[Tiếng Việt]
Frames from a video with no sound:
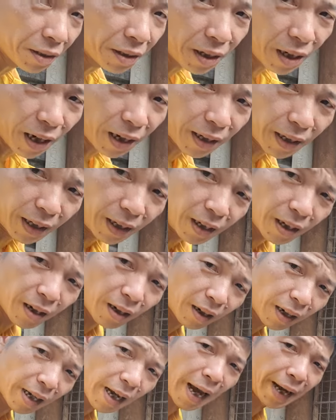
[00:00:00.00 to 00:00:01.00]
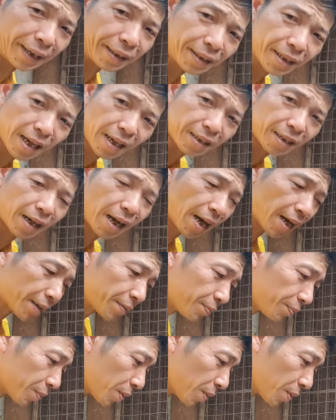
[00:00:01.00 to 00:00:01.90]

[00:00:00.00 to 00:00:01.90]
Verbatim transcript: như là khi uh, lấy ảnh ra chẳng hạn,